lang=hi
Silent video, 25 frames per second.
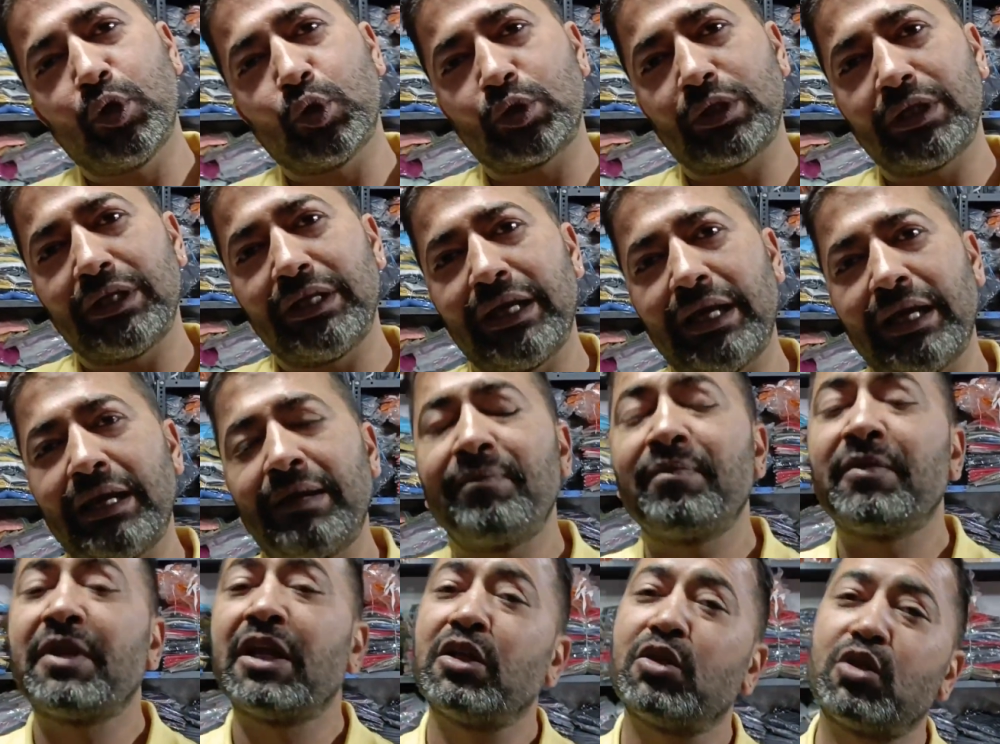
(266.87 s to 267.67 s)
भी होते
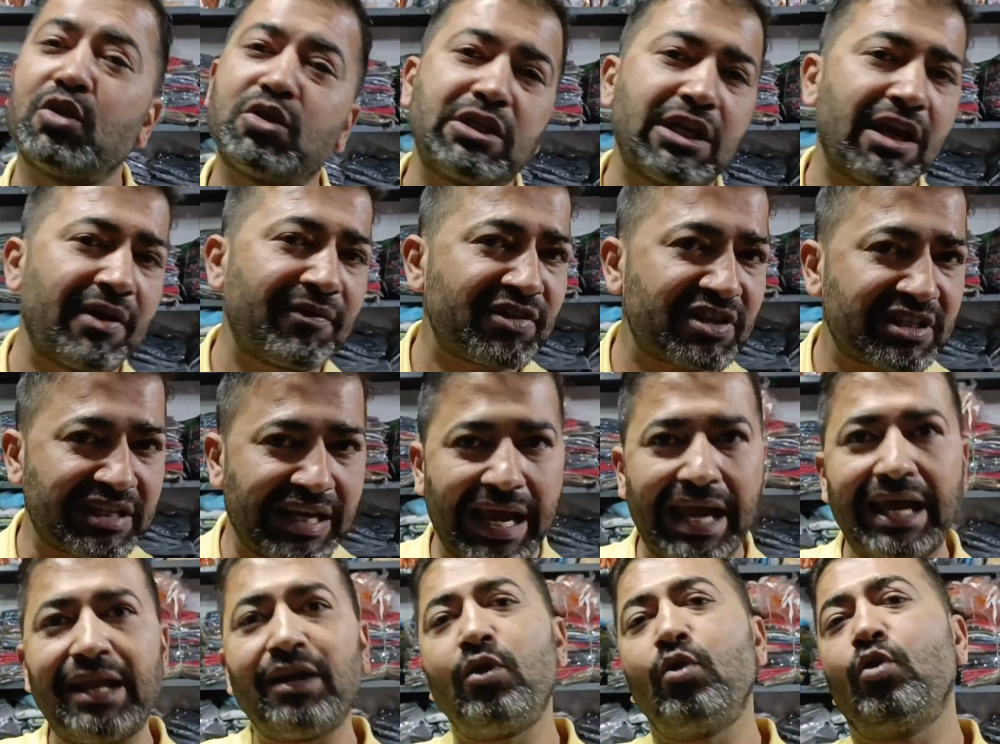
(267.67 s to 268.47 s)
हैं तो सिर्फ
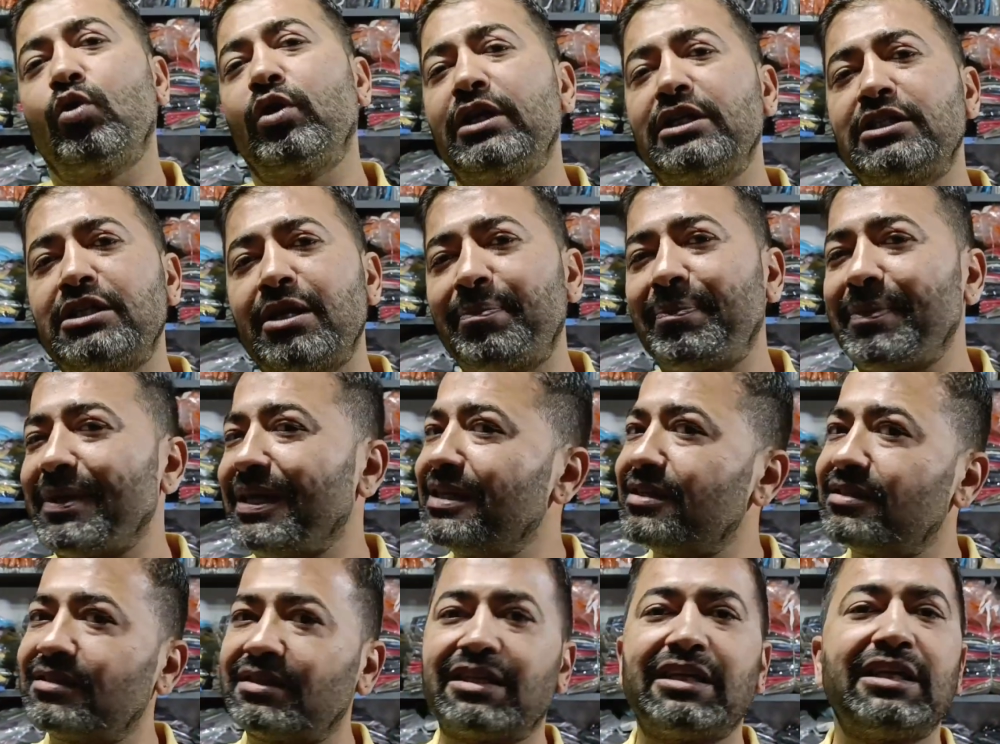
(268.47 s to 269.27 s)
स्कैन होने से
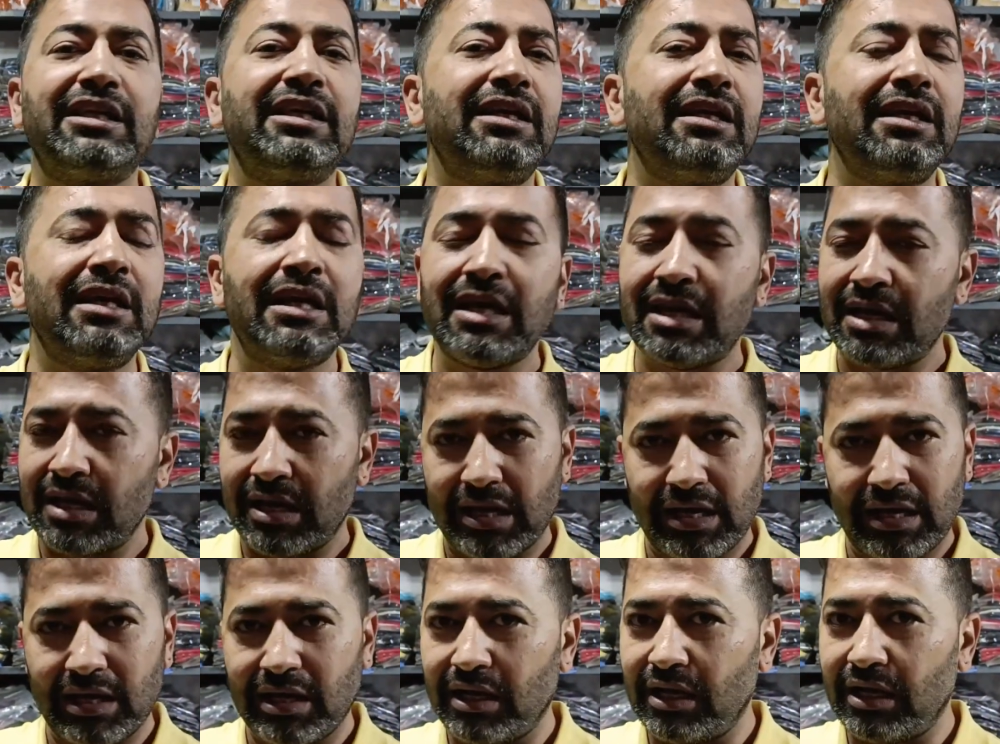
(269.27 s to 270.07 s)
पीस की
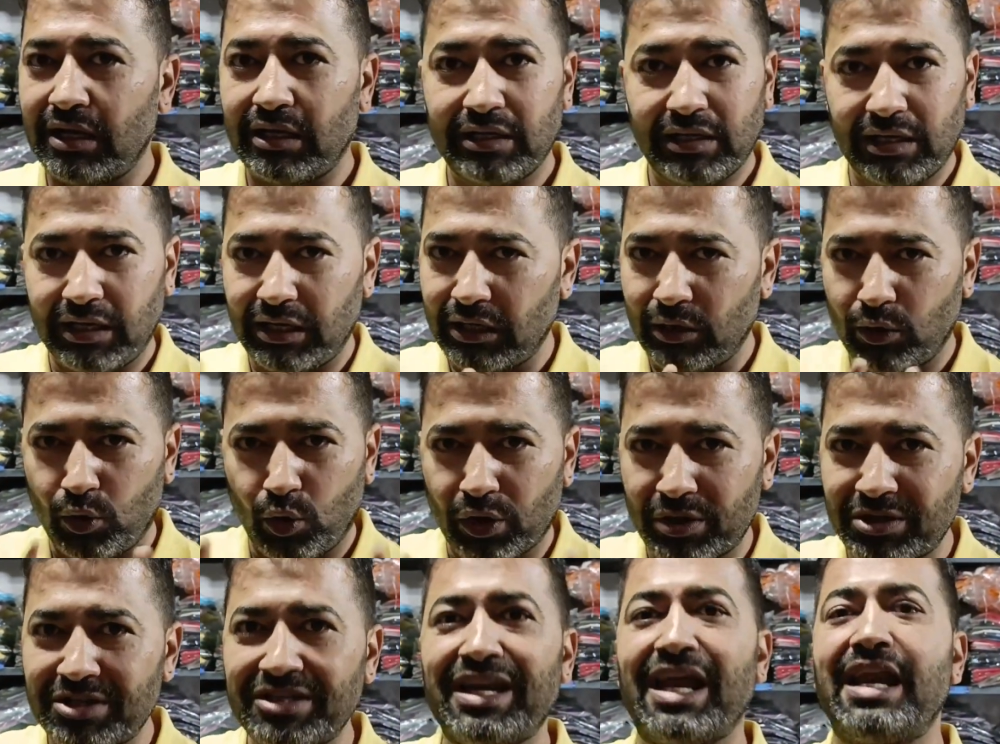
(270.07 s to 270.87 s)

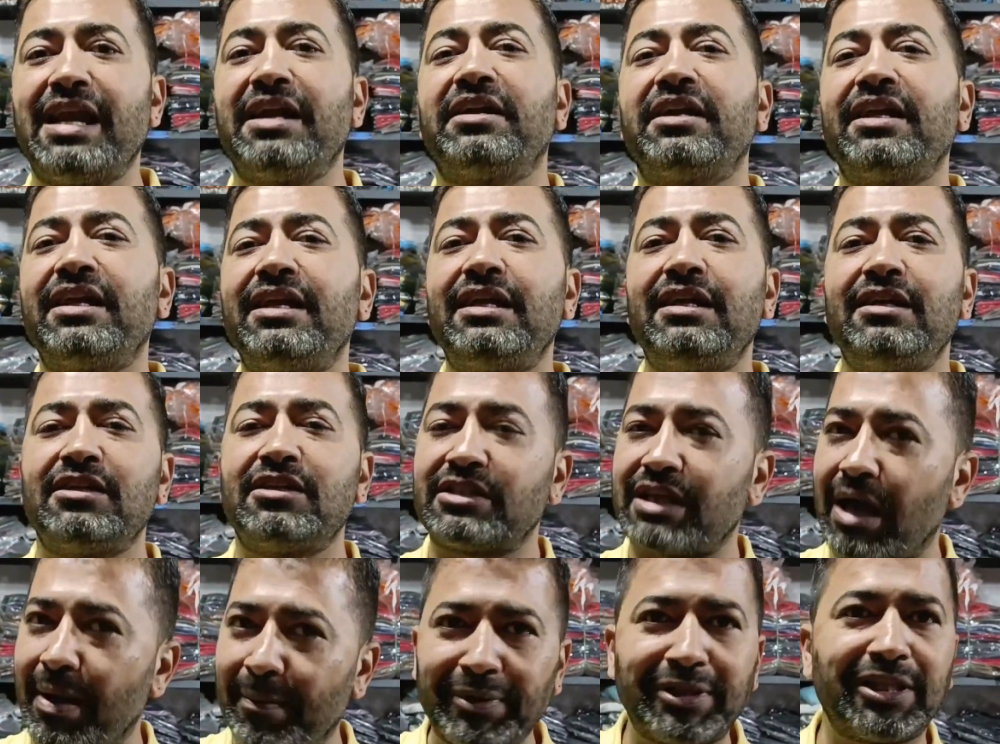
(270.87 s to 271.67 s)
ओरिजिनलिटी
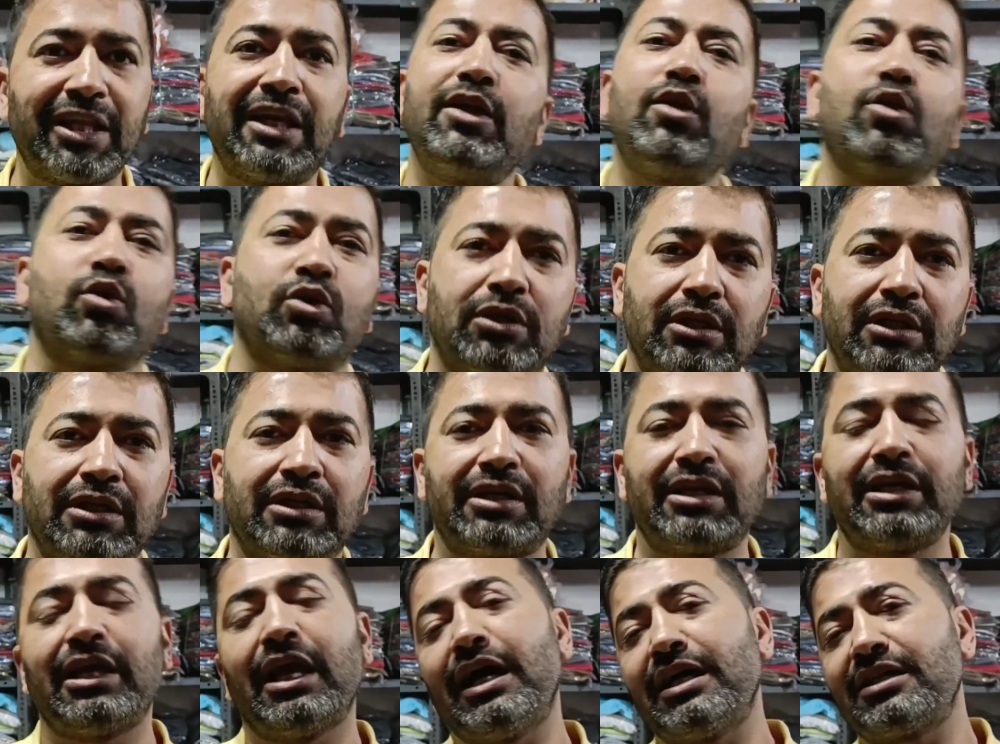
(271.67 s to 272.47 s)
साबित नहीं होती
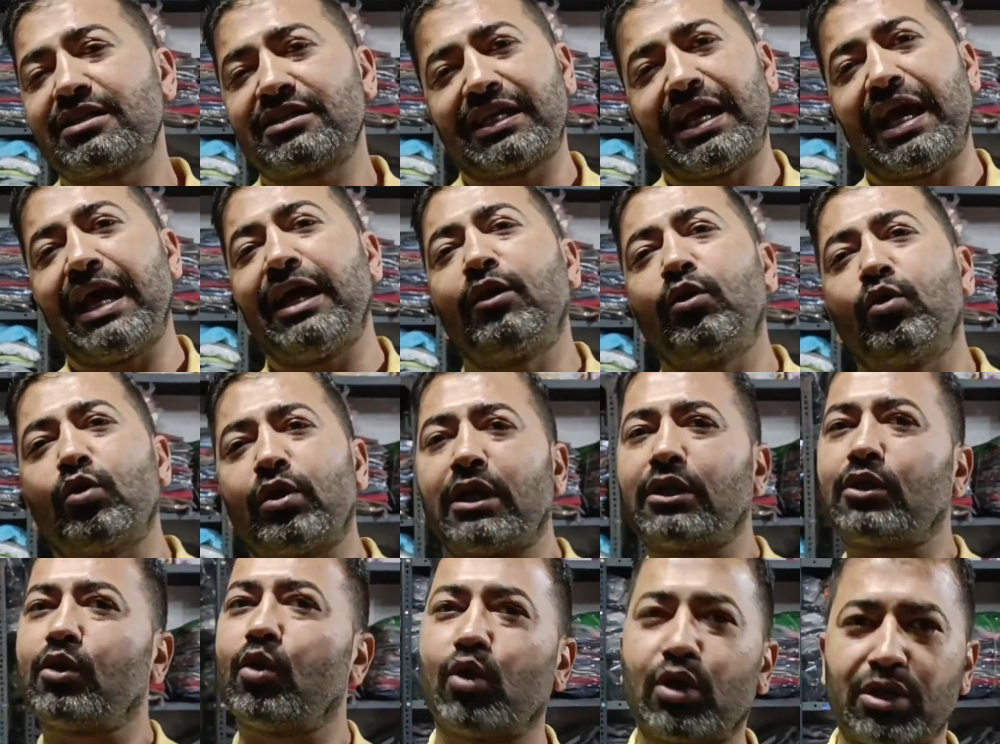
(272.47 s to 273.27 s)
कि हाँ स्कैन
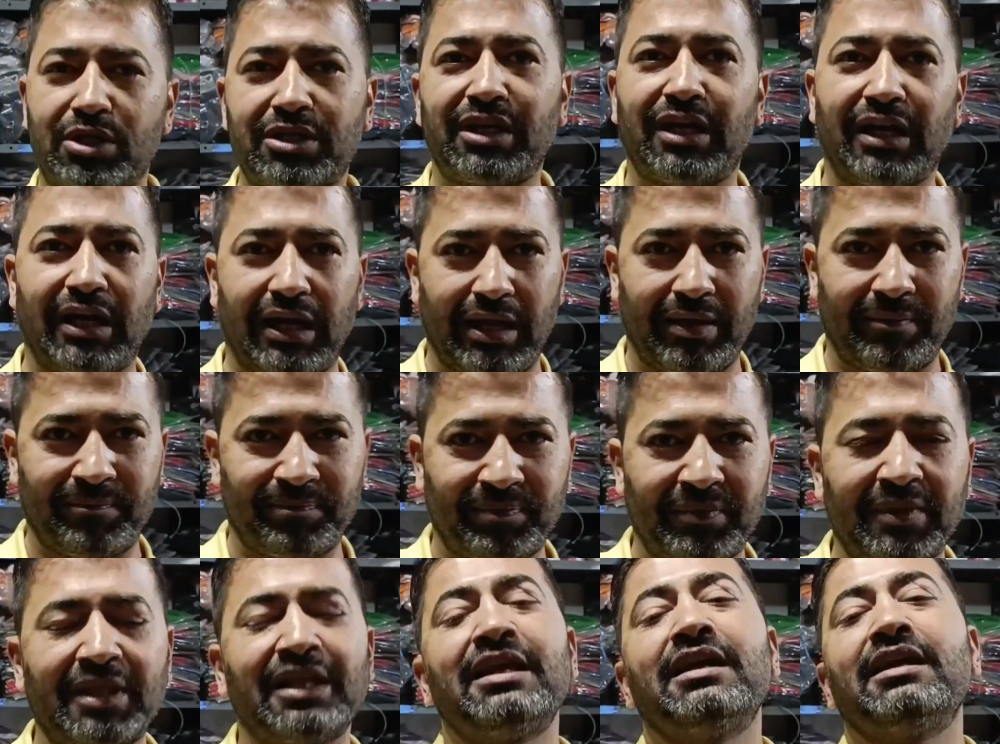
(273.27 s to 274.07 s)
हो रहा है तो ओरिजिनल है
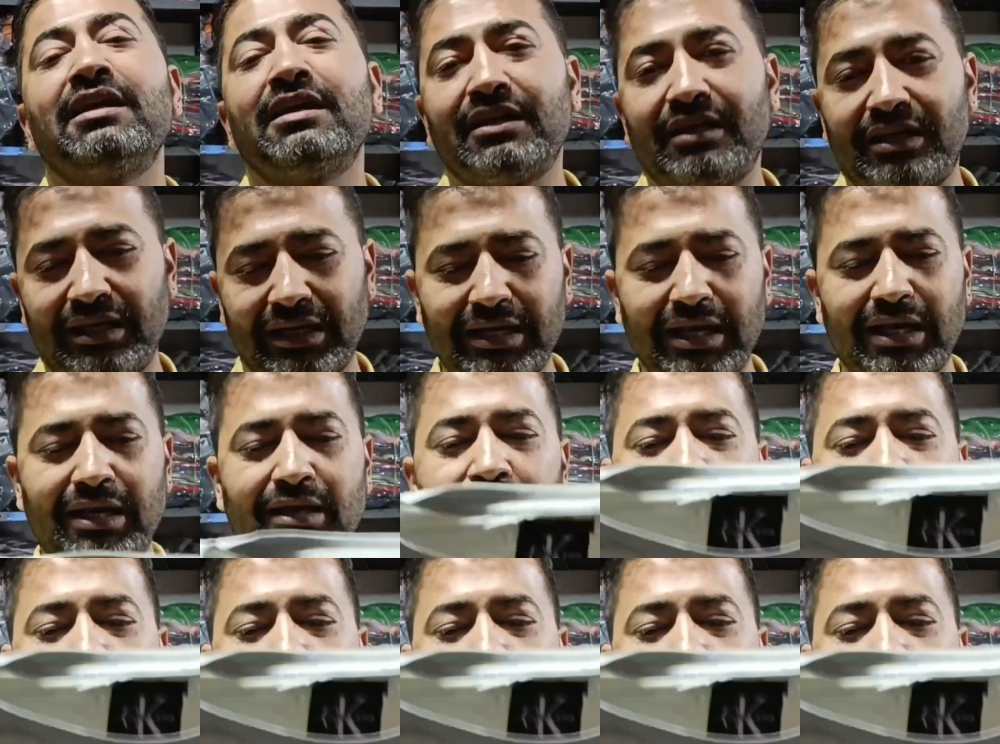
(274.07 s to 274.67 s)
ठीक